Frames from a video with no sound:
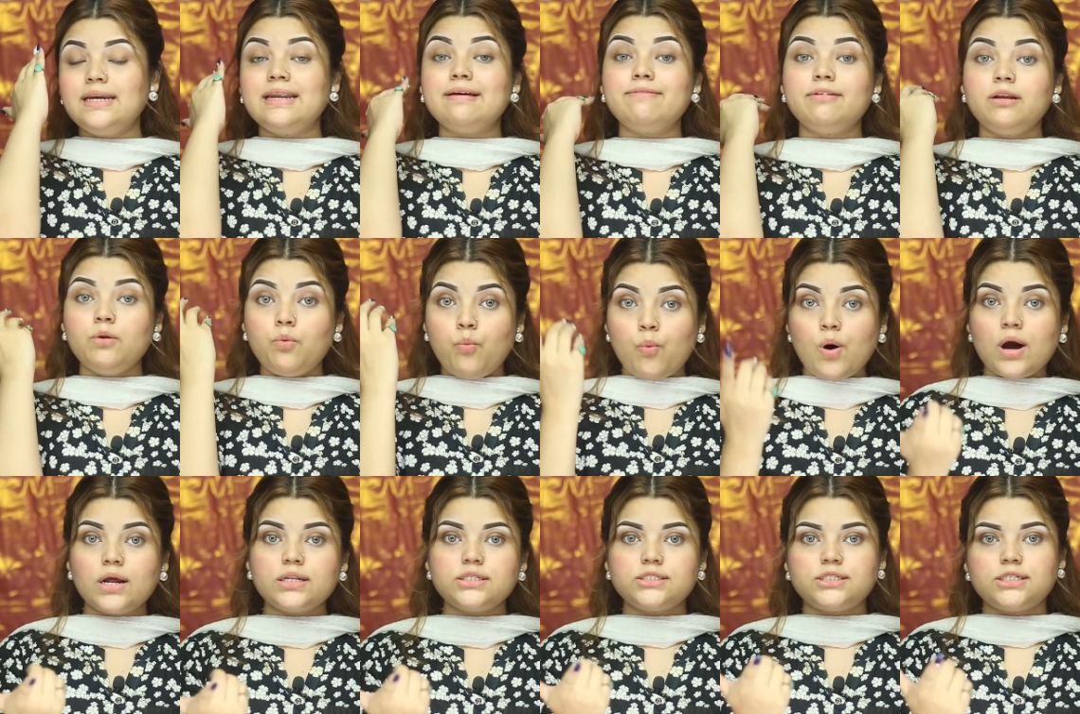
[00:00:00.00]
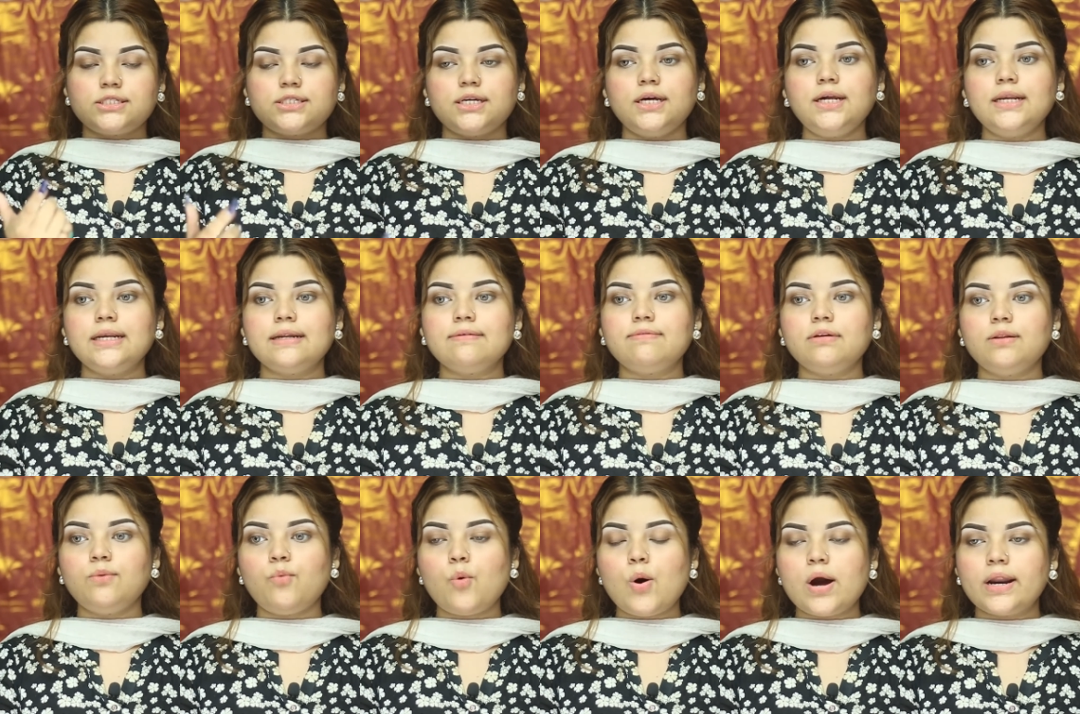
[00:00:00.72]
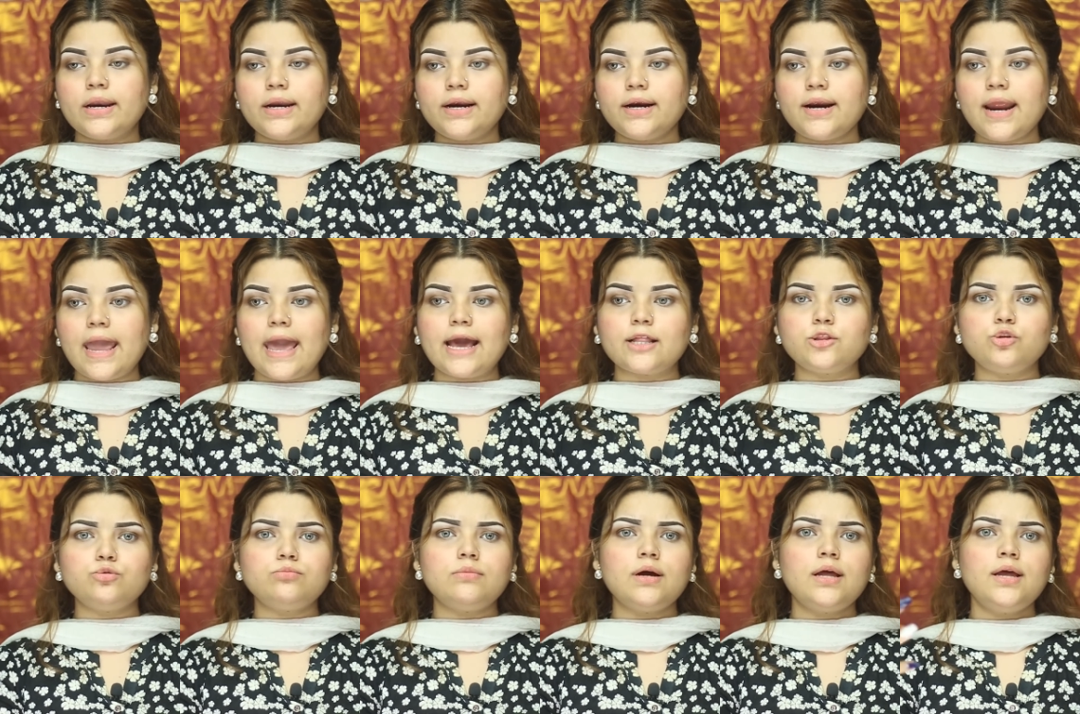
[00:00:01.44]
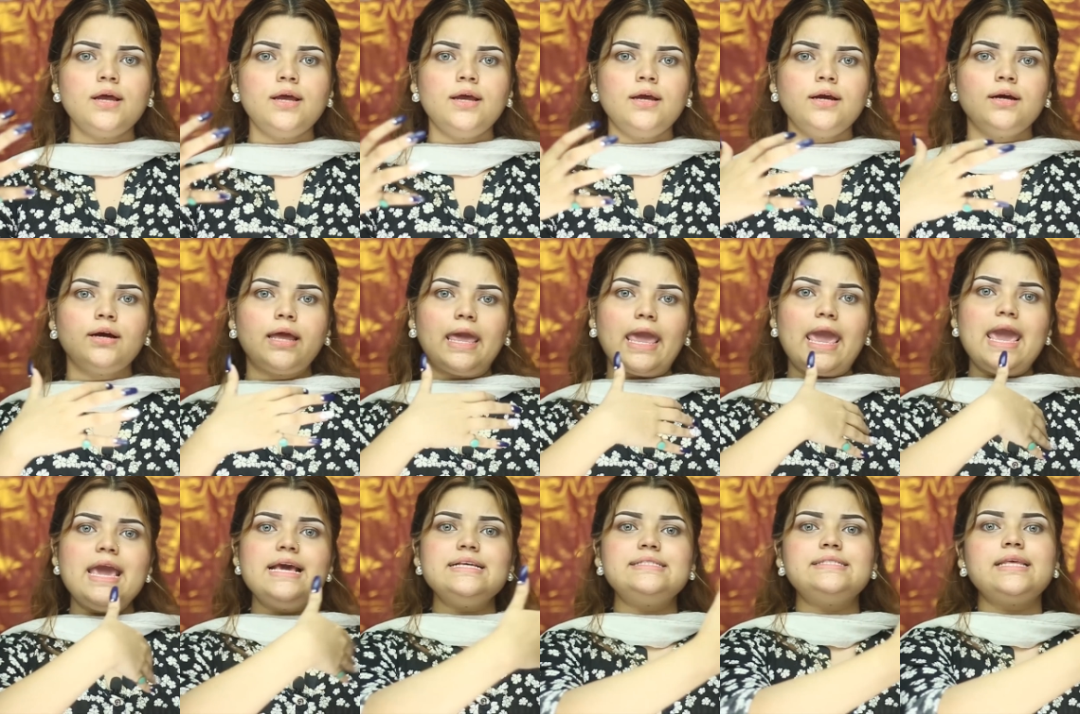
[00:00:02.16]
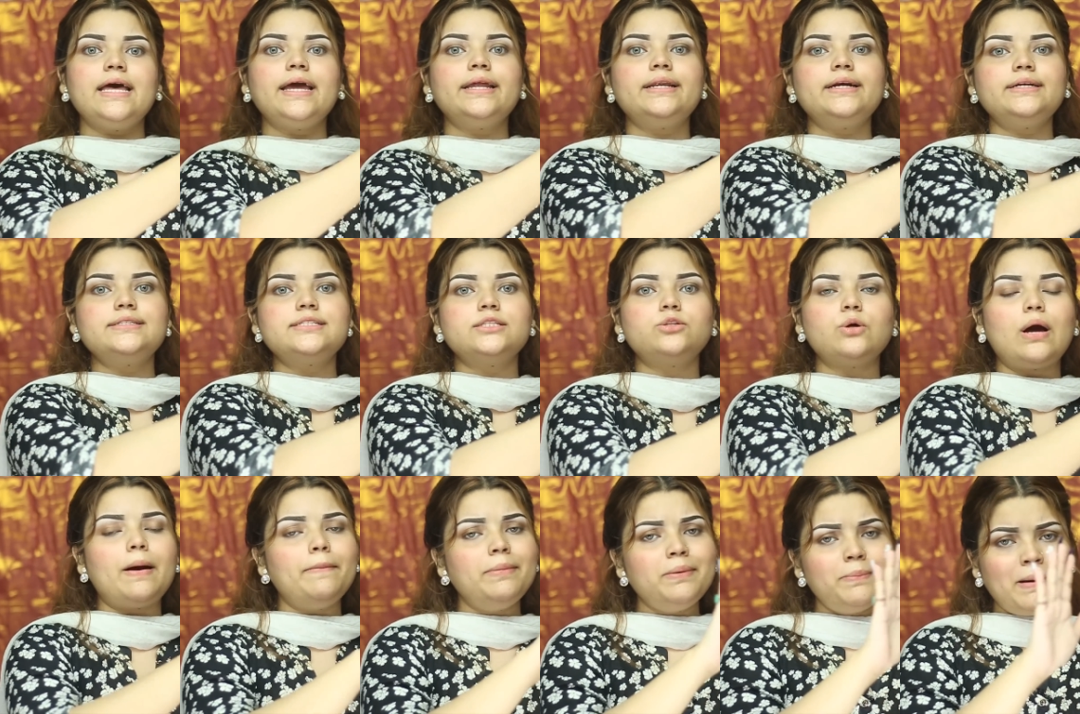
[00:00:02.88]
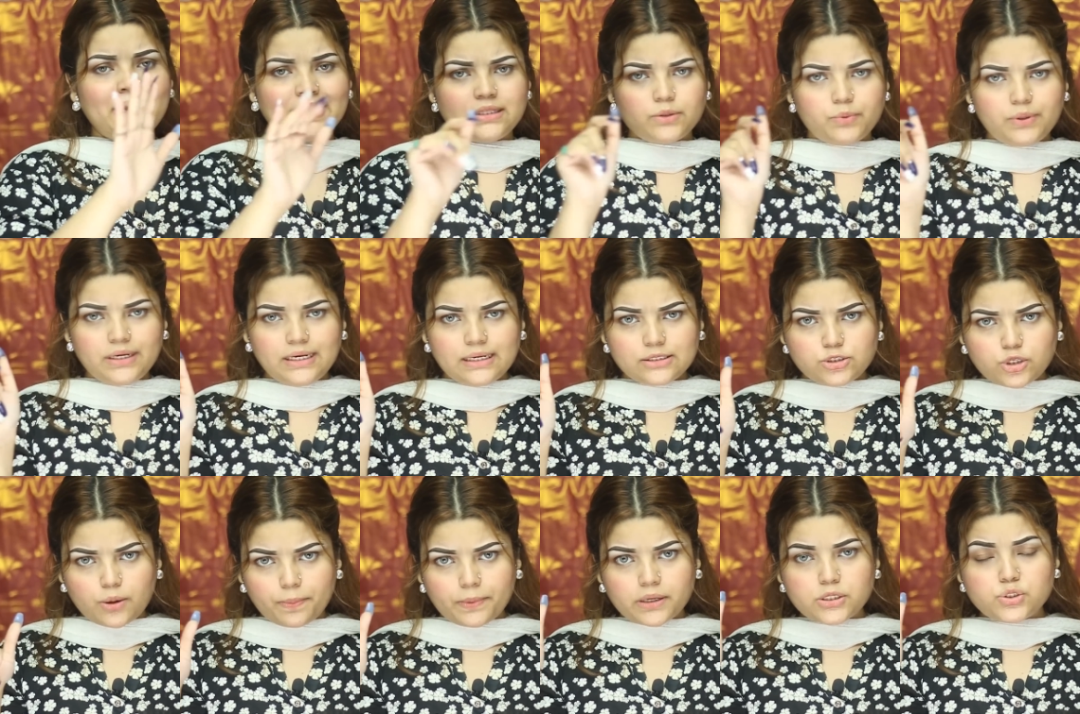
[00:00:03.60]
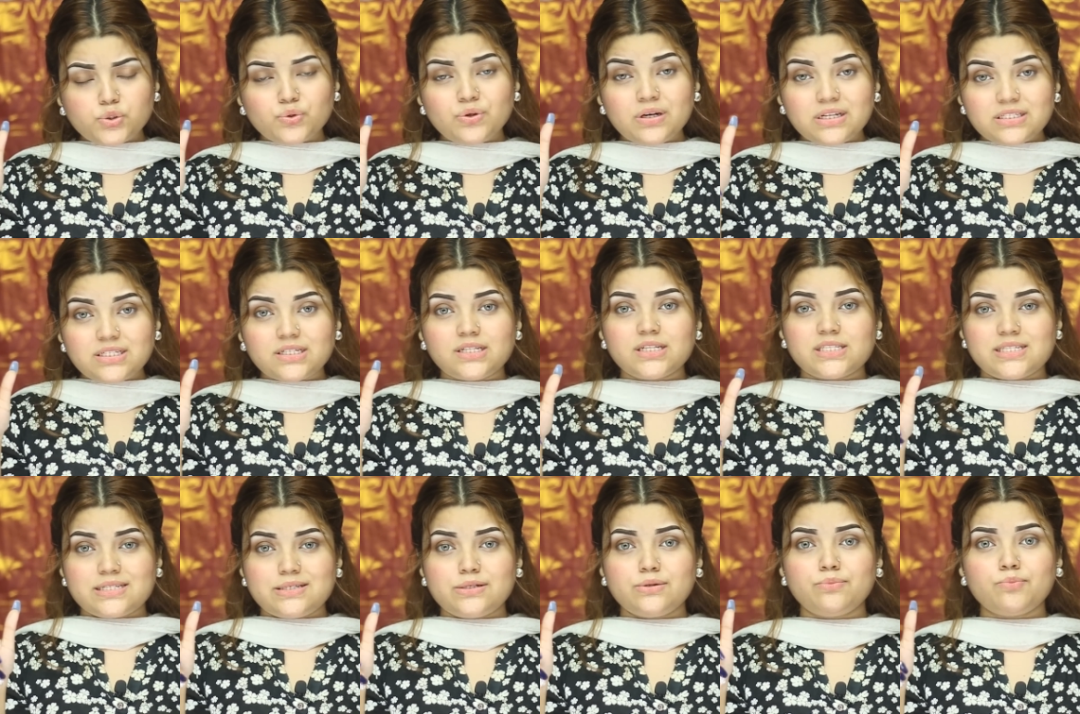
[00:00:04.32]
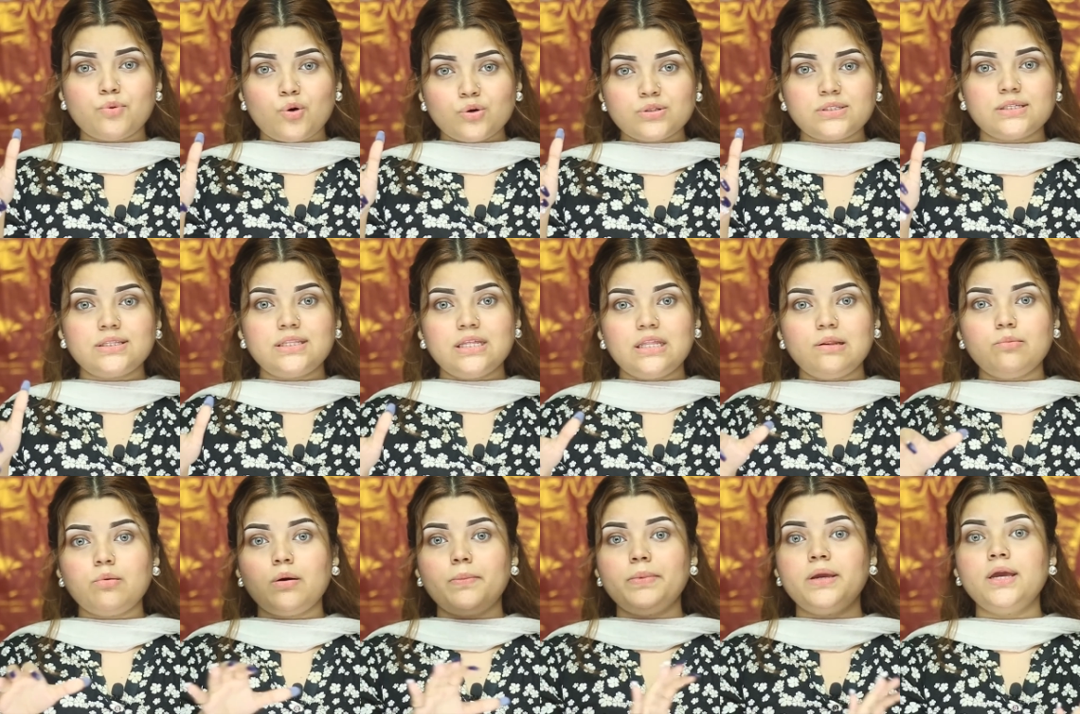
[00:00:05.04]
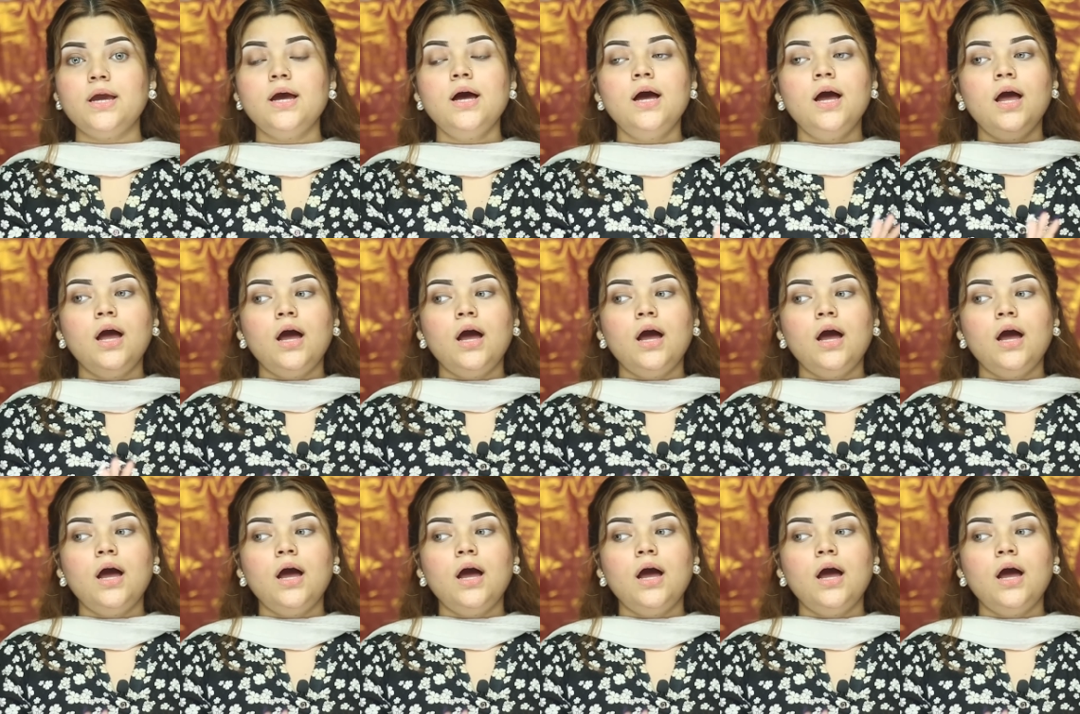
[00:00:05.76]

লেভেল ওয়ান যেটা লেভেল ওয়ানের একদম এই সাইডে যদি আমি বাই দ্য সব কিছু নিচে ডিসক্রিপশন বক্সে দিয়ে দেবো আমি